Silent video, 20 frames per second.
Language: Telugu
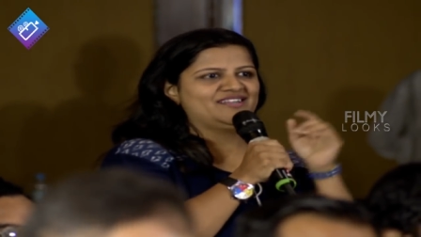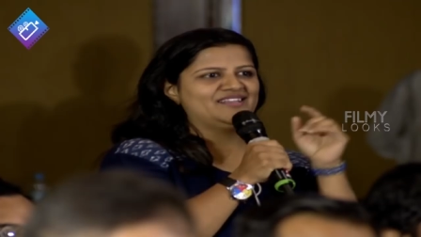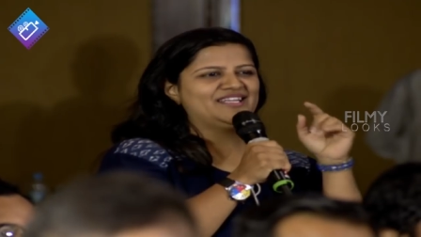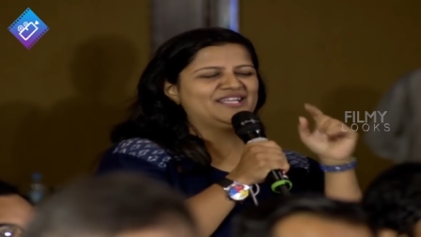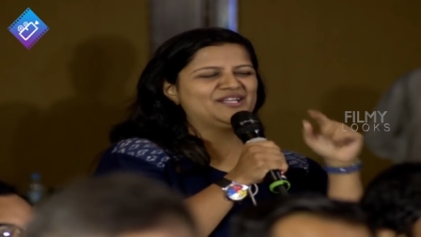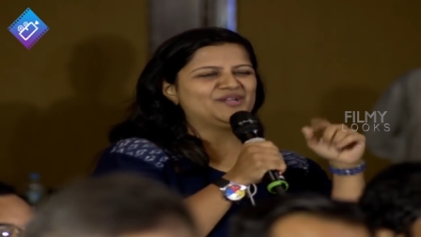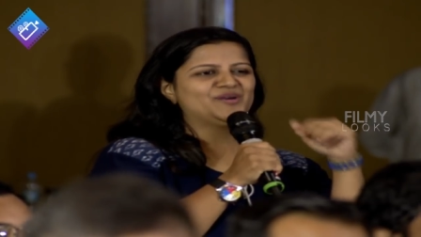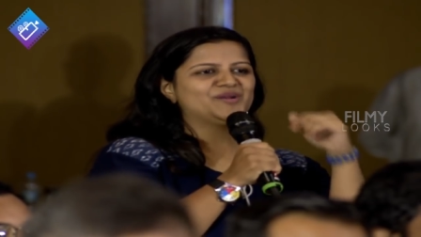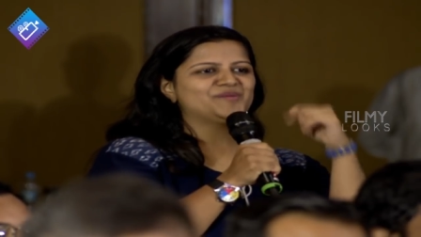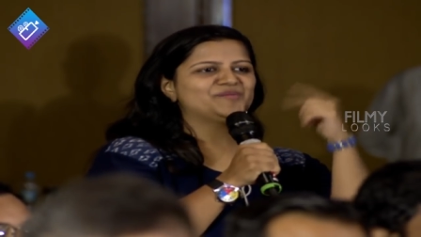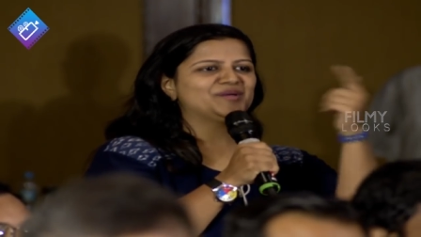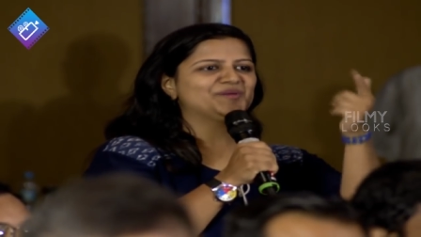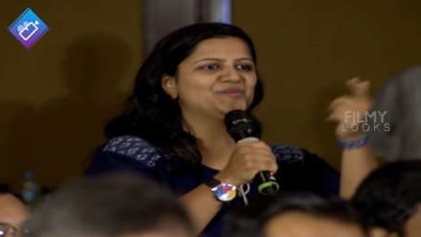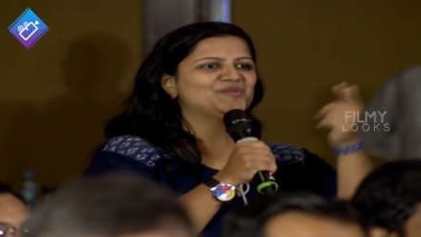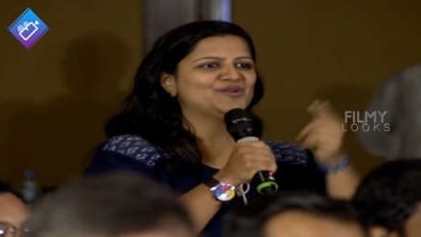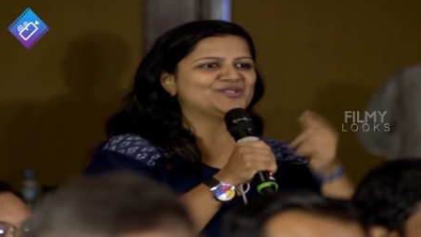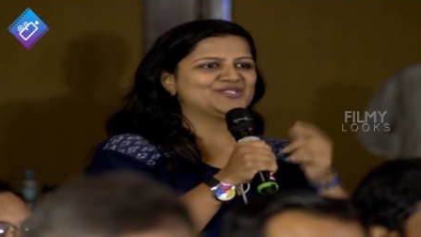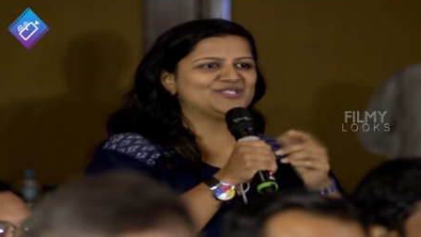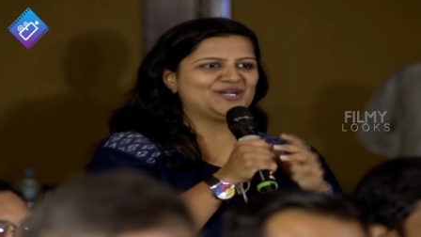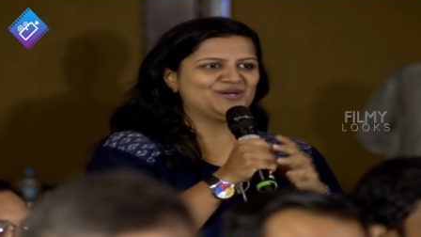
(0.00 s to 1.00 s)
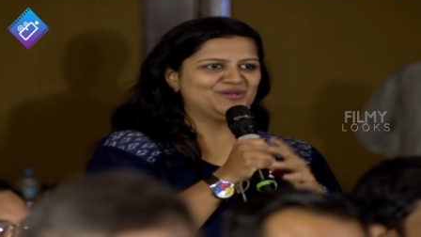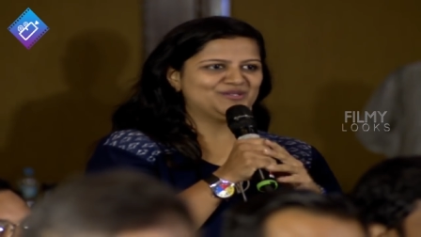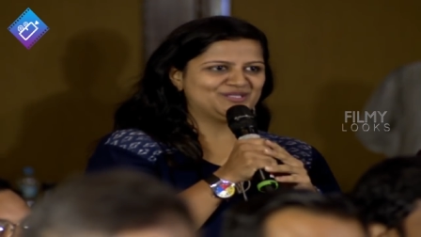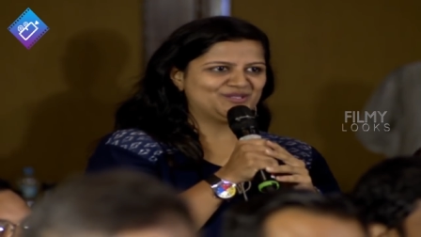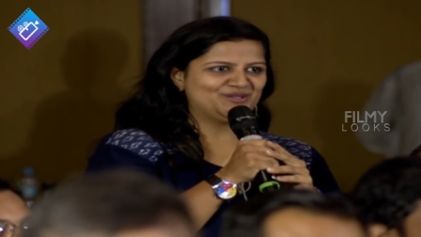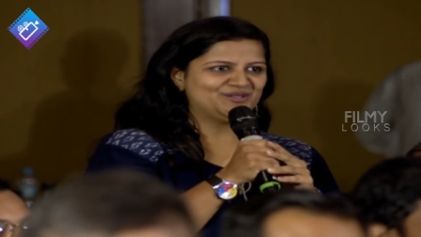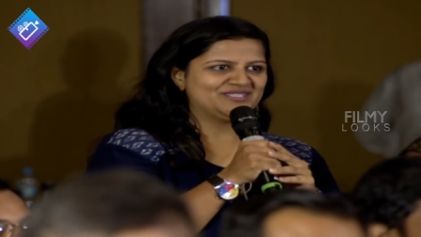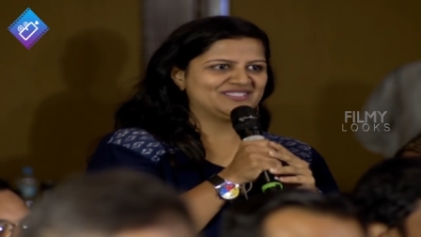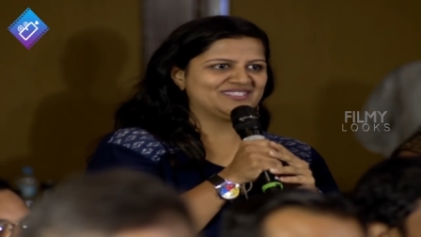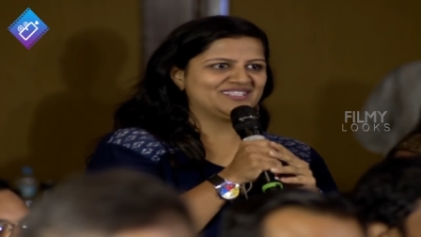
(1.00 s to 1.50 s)
నేను కూడా బిగ్ బాస్
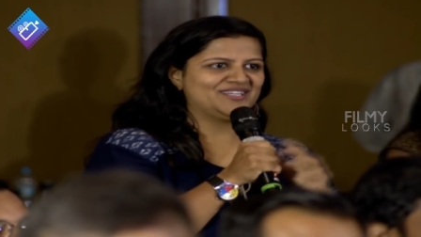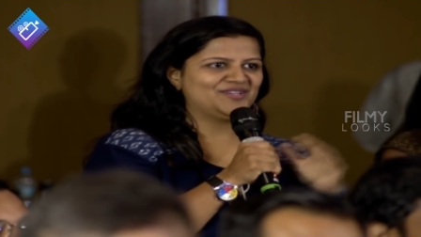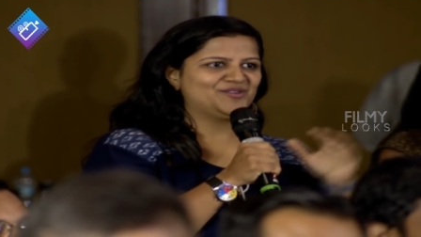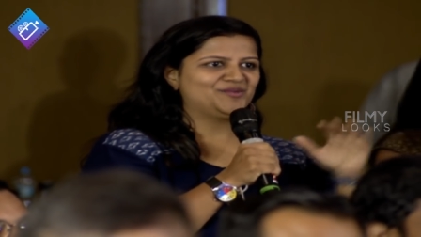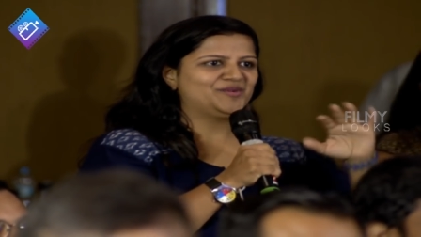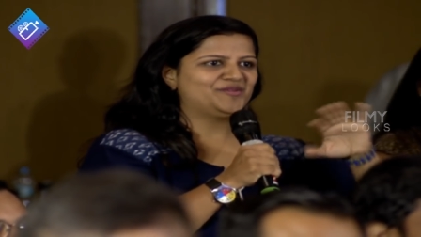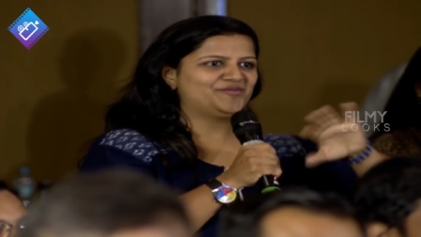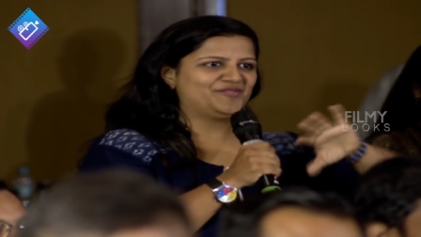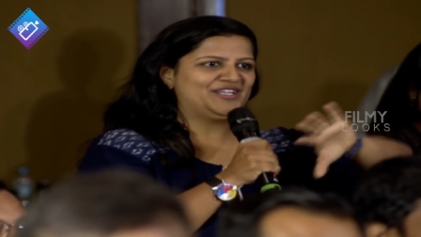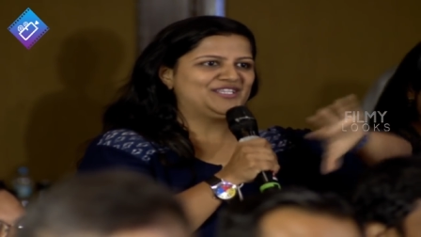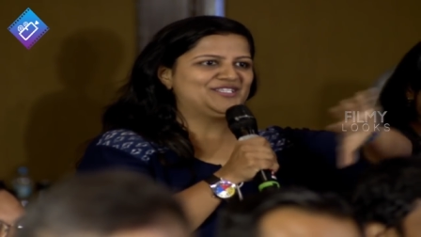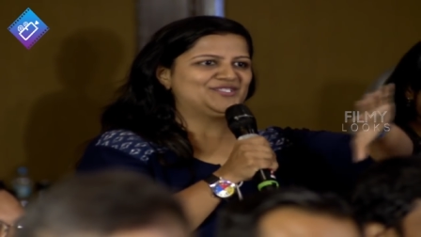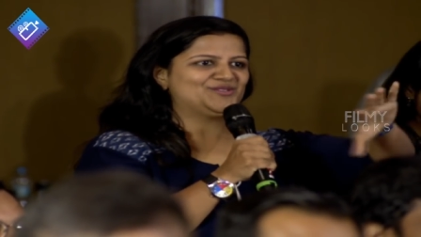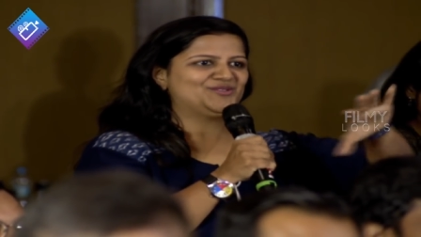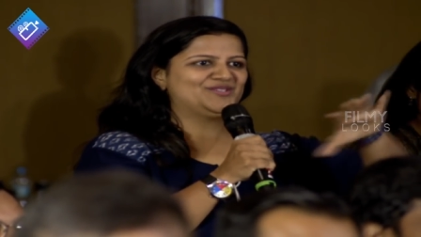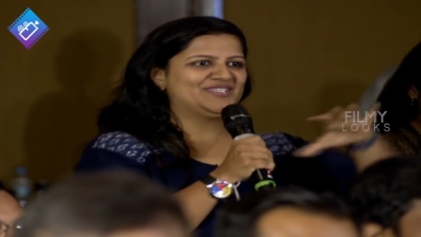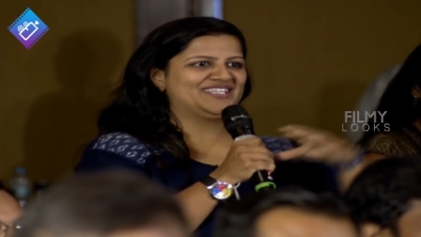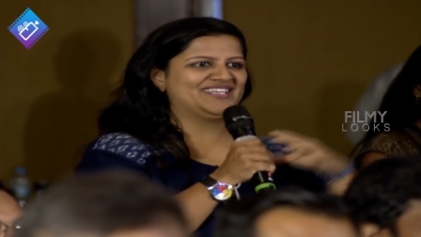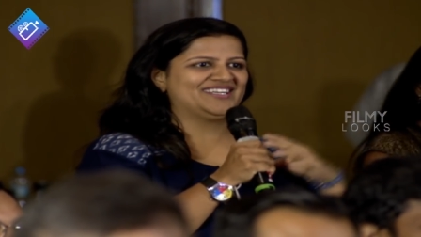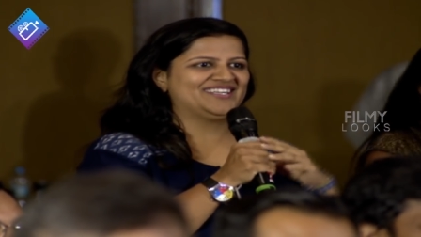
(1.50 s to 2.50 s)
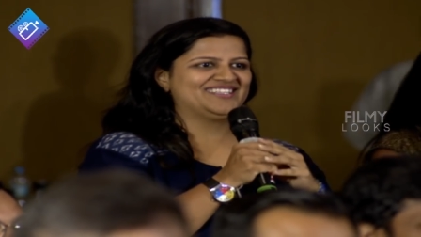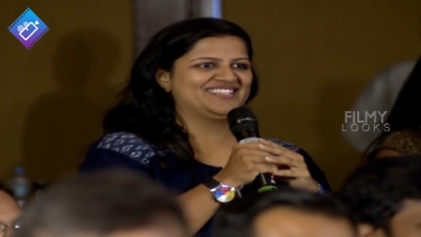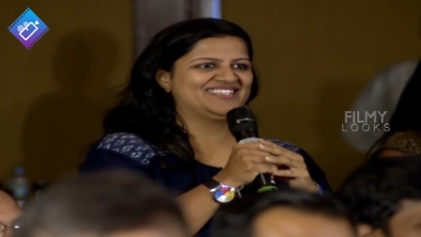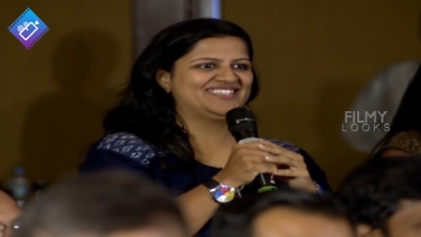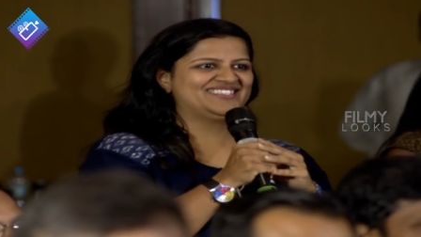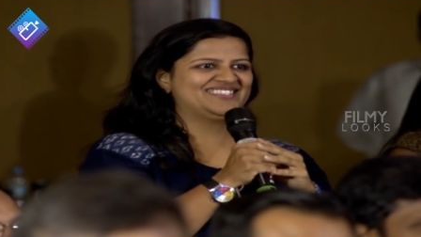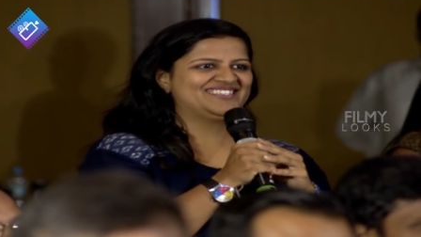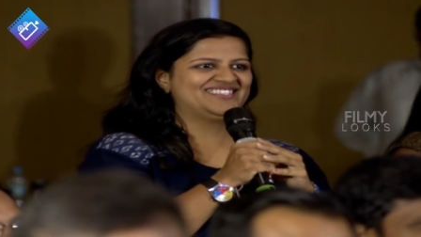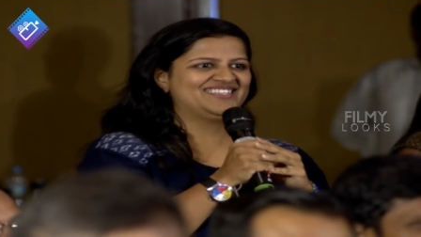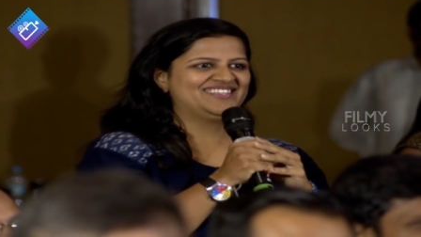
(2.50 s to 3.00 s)
హౌస్కి వస్తాను మీ ఫ్రెండ్స్ ఉంటారు కదా
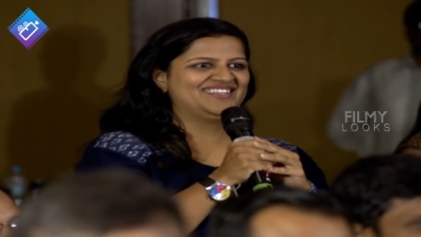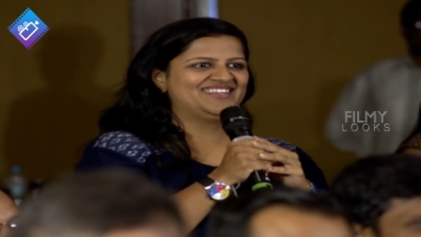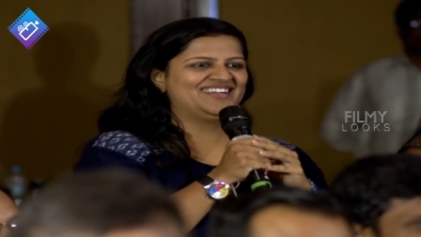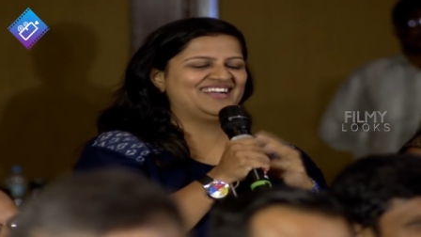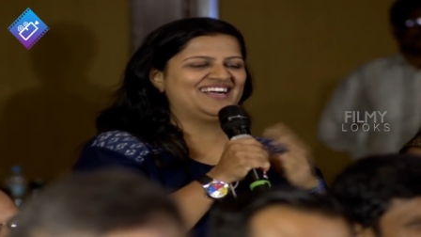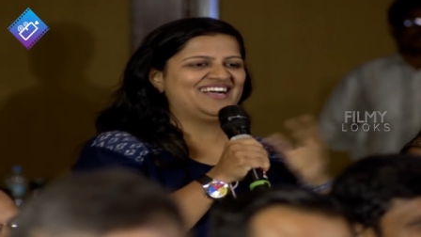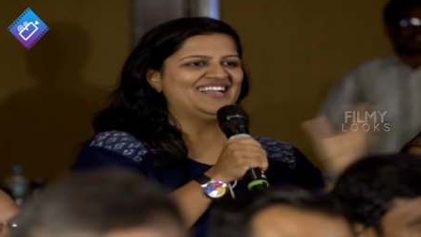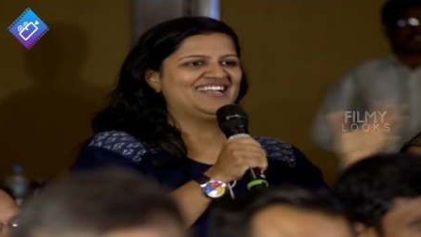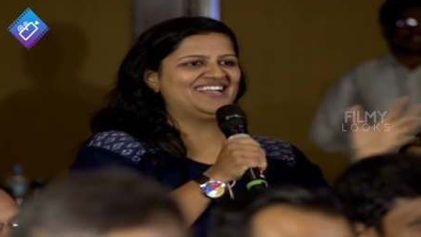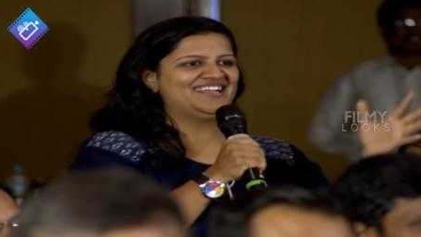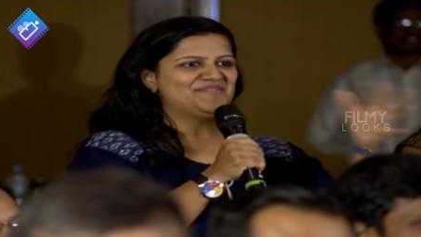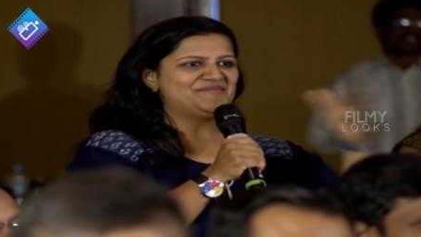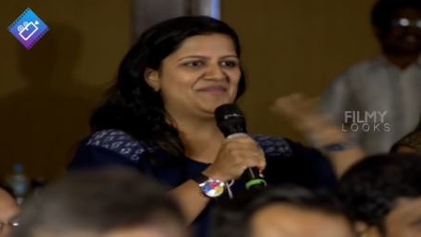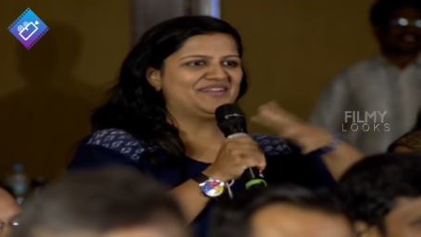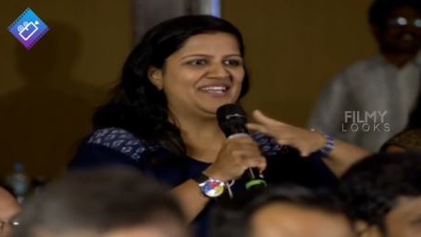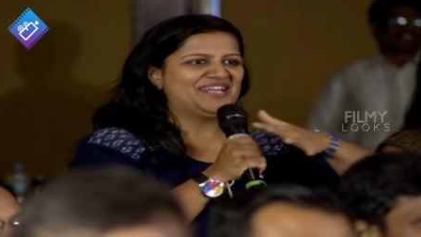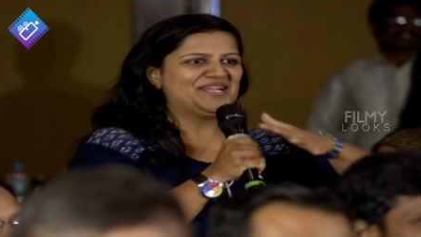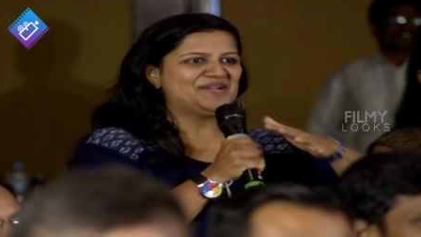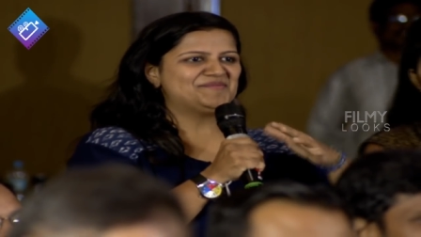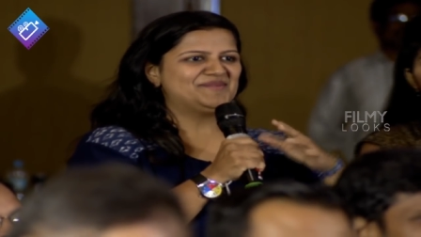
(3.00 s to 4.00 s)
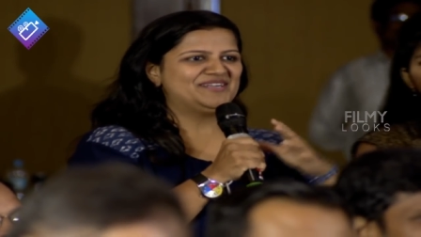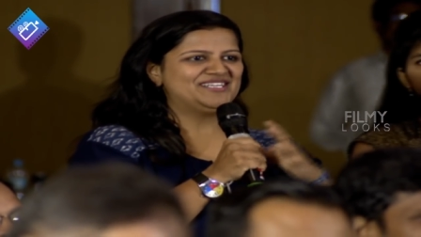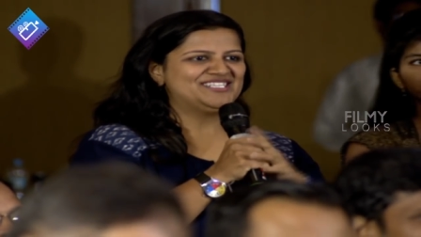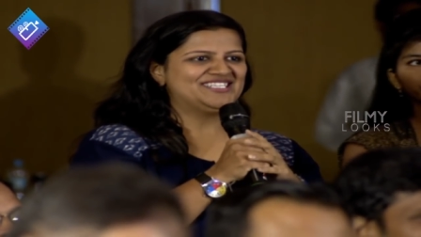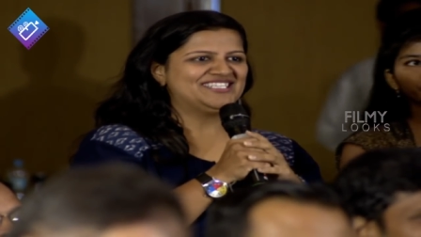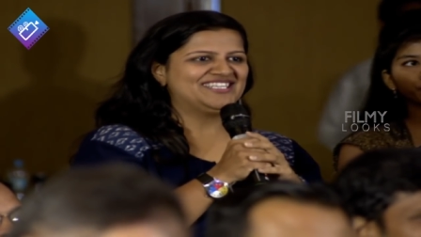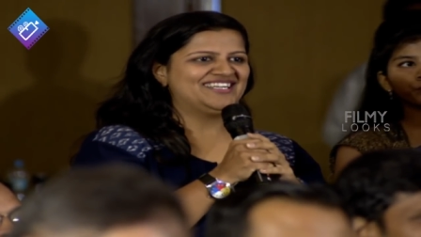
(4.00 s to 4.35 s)
అలా ఏమైనా రికమెండ్